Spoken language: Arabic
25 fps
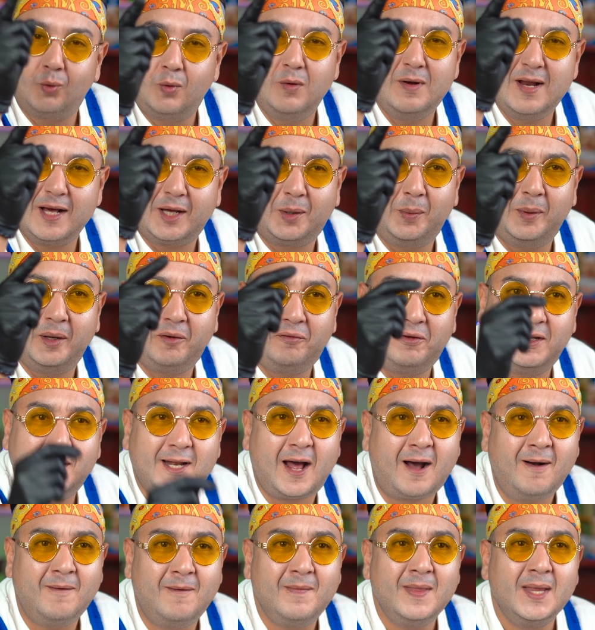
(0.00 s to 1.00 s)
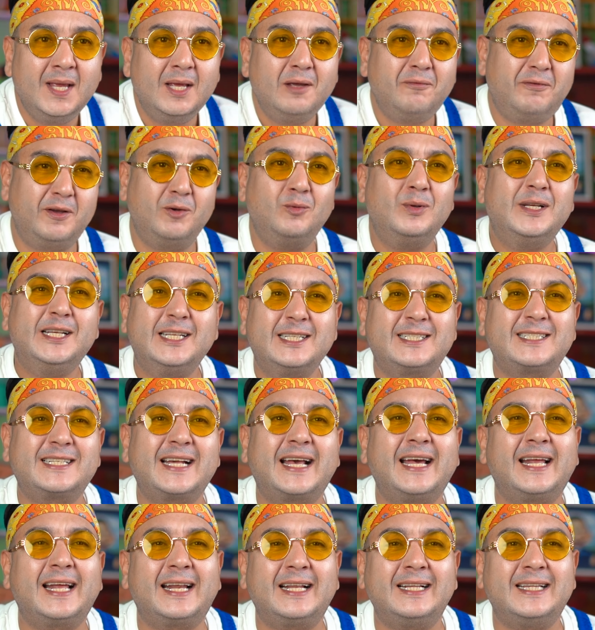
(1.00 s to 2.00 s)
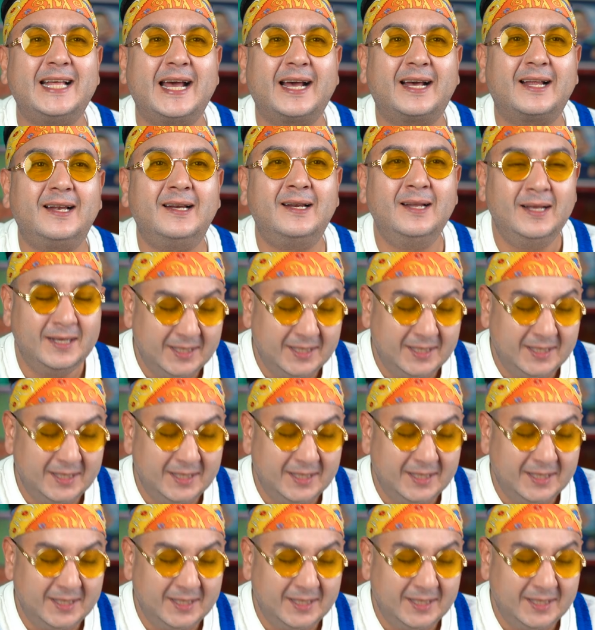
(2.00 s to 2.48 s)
كل كبير فينا في وليد صغير لداخل